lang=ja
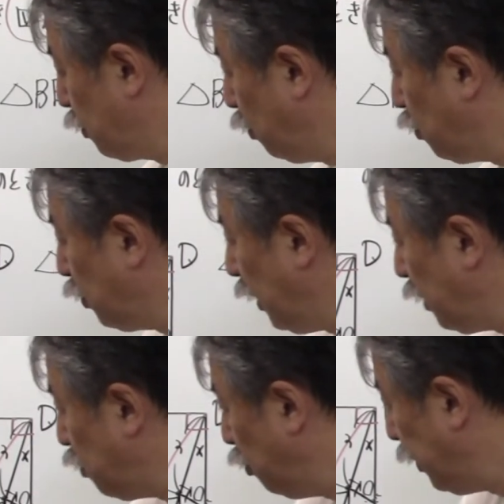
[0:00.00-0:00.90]
ここか
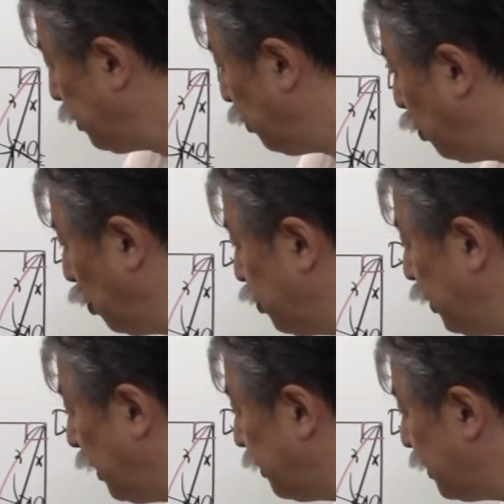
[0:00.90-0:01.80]
らここまでも6
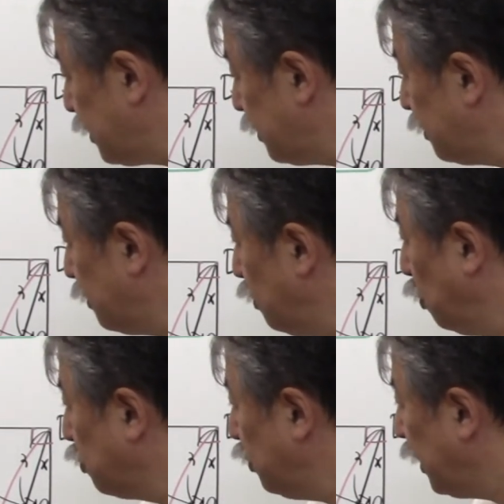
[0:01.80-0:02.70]
なんです
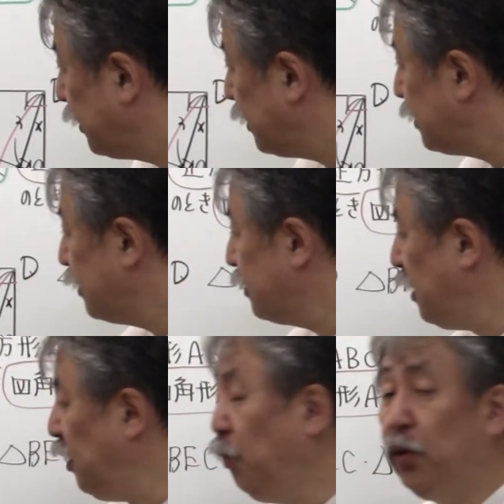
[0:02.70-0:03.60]
6なんです
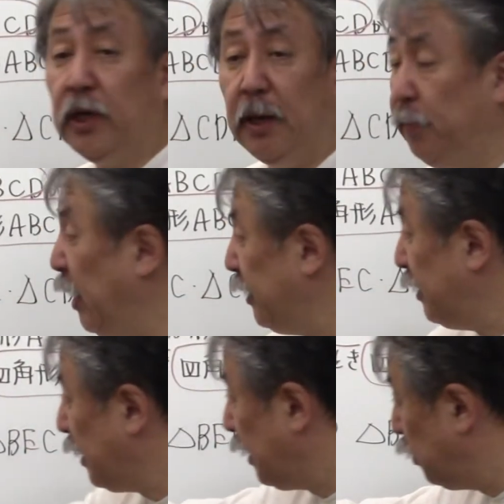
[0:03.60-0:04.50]
正方形真
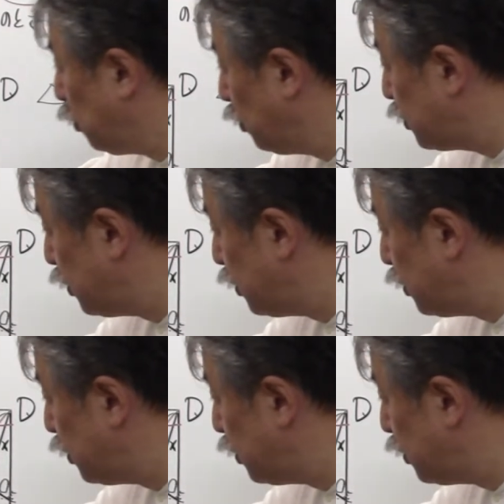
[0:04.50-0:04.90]
ん中のこの